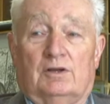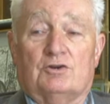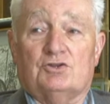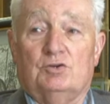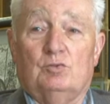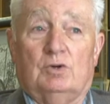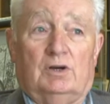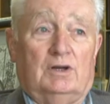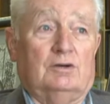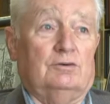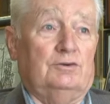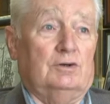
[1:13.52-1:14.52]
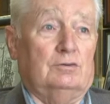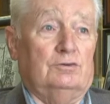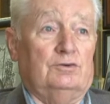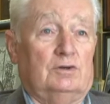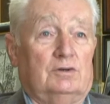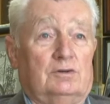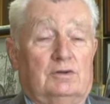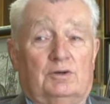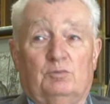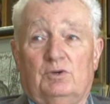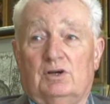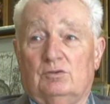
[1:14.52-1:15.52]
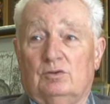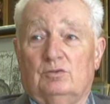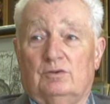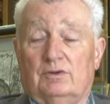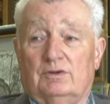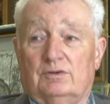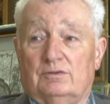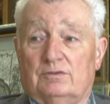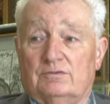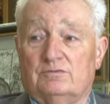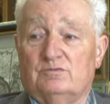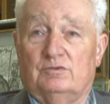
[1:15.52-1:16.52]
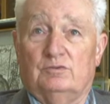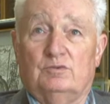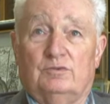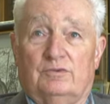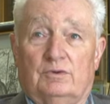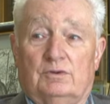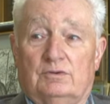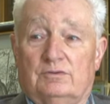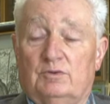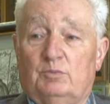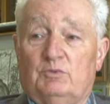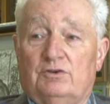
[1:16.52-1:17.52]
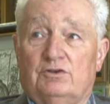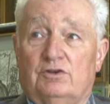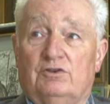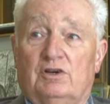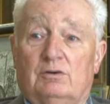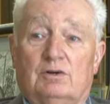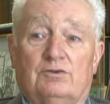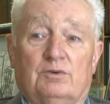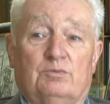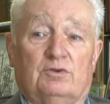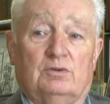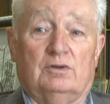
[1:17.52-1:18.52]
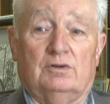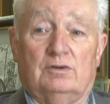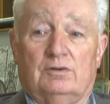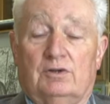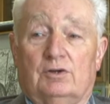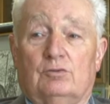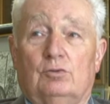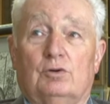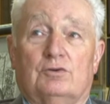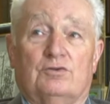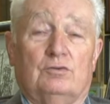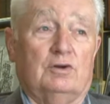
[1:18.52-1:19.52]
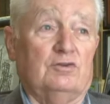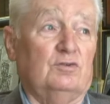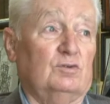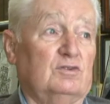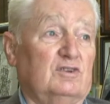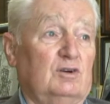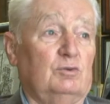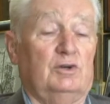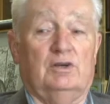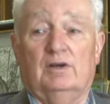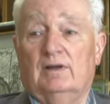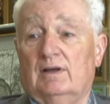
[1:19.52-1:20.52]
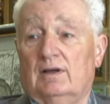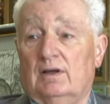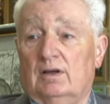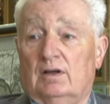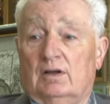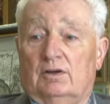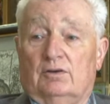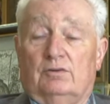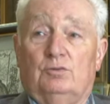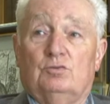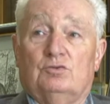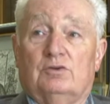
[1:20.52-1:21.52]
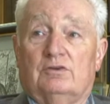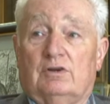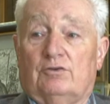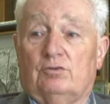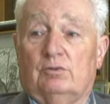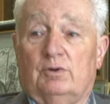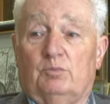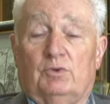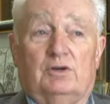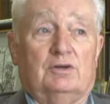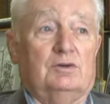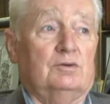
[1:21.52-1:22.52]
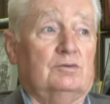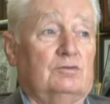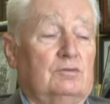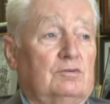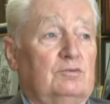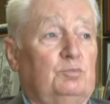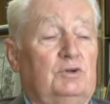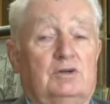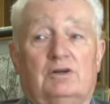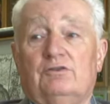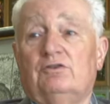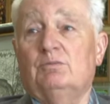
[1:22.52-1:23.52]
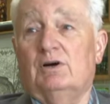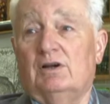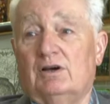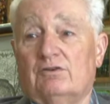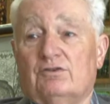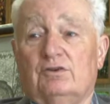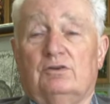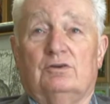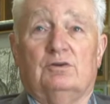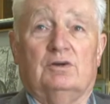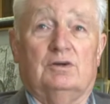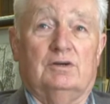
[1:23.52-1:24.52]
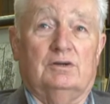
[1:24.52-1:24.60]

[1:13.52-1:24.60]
ta żyłka jakoś, jakoś e, dajmy na to, e, we mnie się działa, że e, te kolekcjonerstwo całe, już zacząłem zbierać i malarzy tych